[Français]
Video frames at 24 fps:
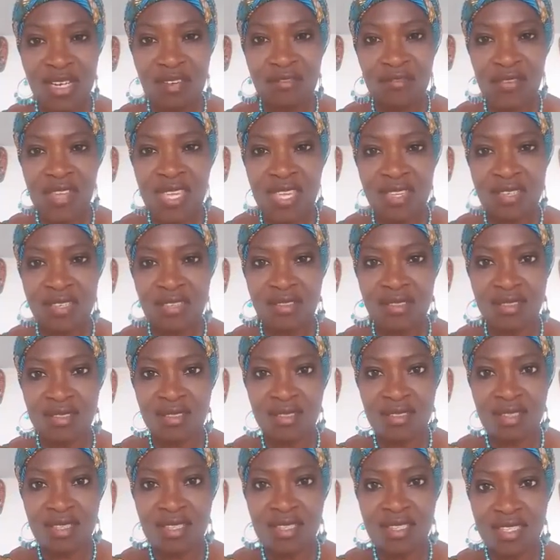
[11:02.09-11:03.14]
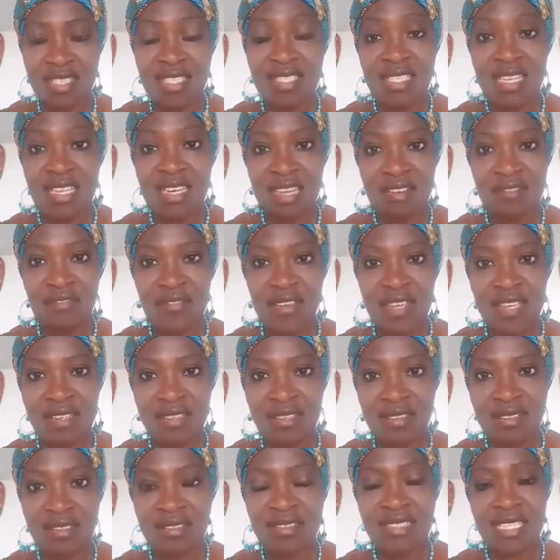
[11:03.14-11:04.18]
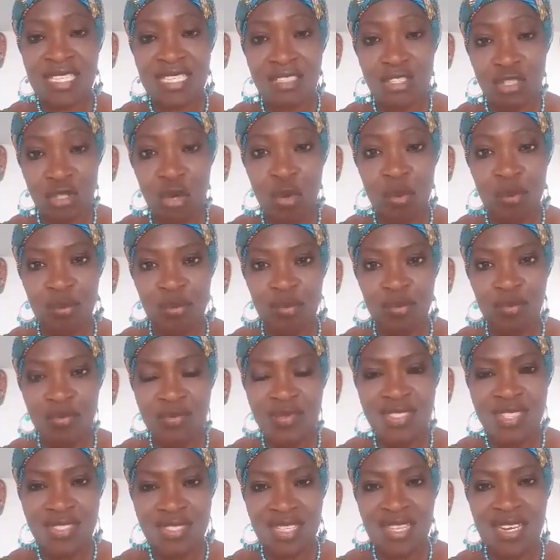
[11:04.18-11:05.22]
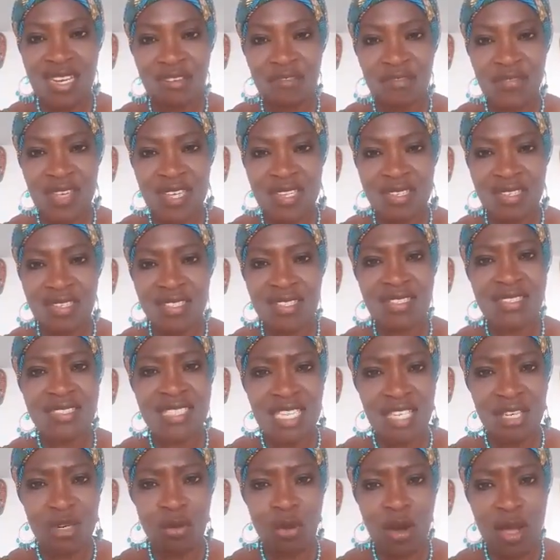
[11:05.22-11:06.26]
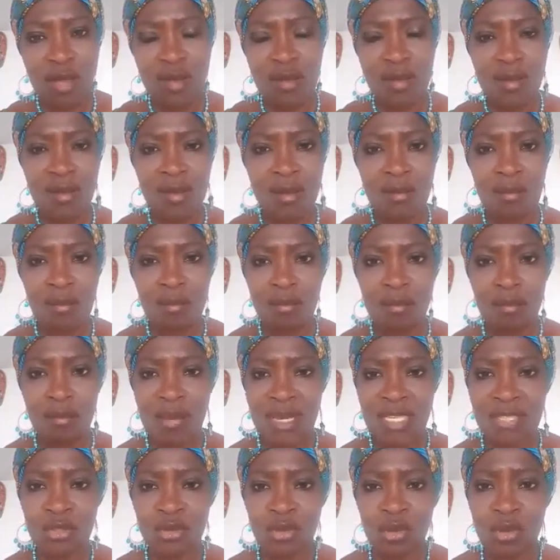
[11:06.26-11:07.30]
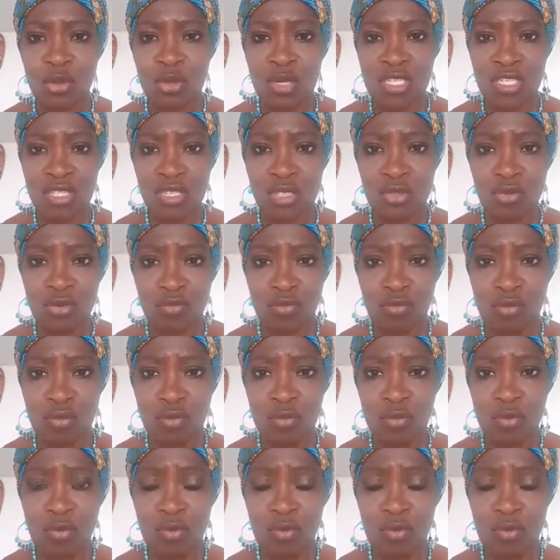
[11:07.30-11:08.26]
affaire. C'était l'affaire des hommes. C'était l'affaire des rois pas deux les chevaux.